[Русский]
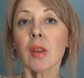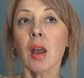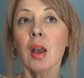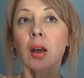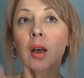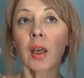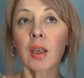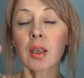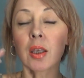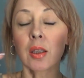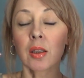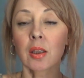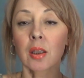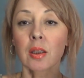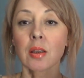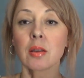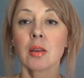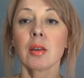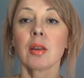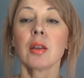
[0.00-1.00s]
какие-то
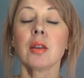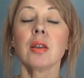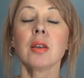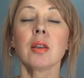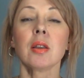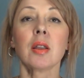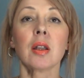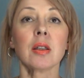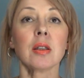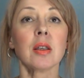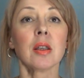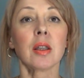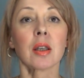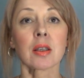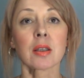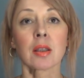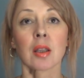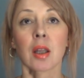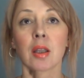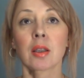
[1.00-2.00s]

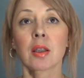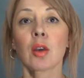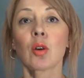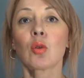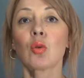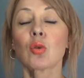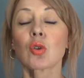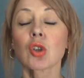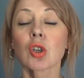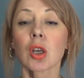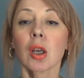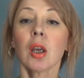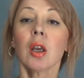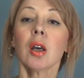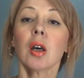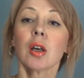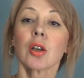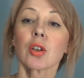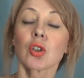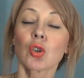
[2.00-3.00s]
недостатки кожи,
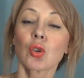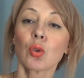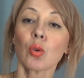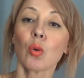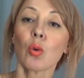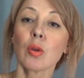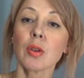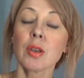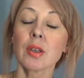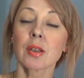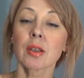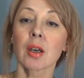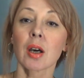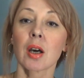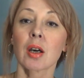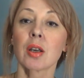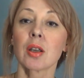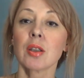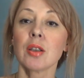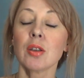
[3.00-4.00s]
что не,
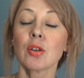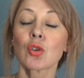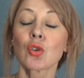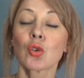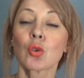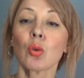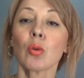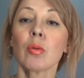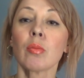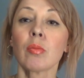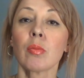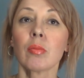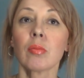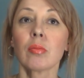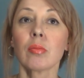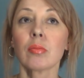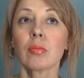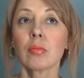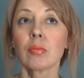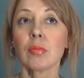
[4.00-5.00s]
что
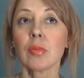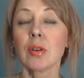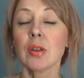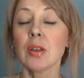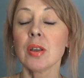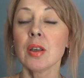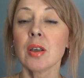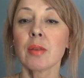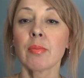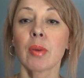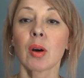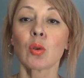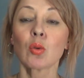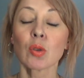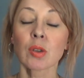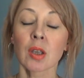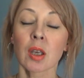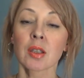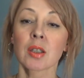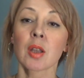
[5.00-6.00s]
не
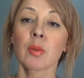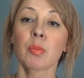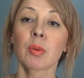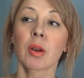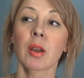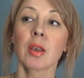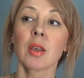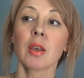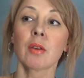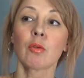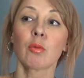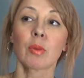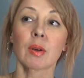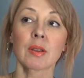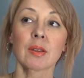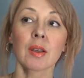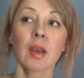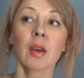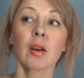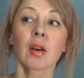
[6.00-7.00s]
могу сказать про Еву
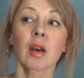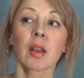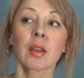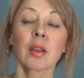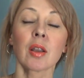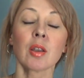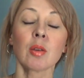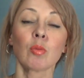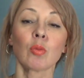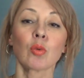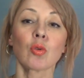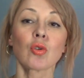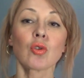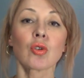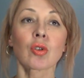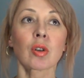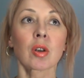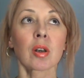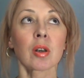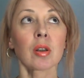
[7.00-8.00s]
Мозаика, она
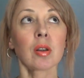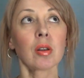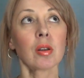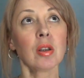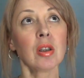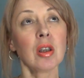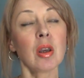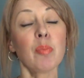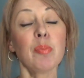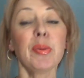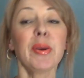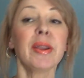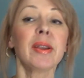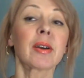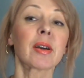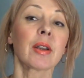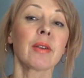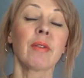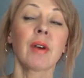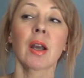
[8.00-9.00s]
немножечко не
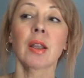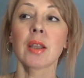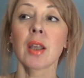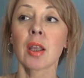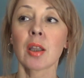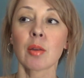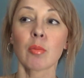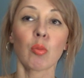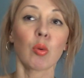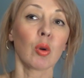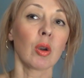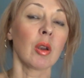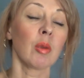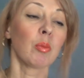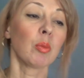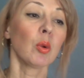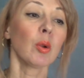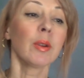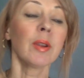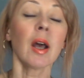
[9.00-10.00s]
перекрывает это более
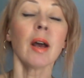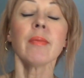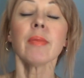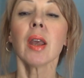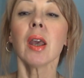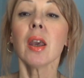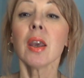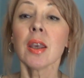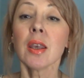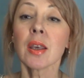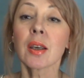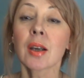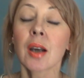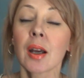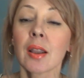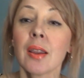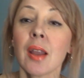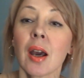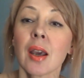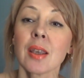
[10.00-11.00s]
плотно. И
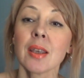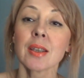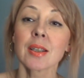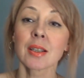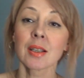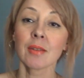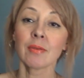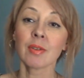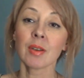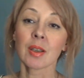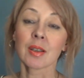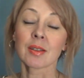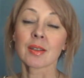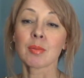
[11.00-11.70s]
когда, если вы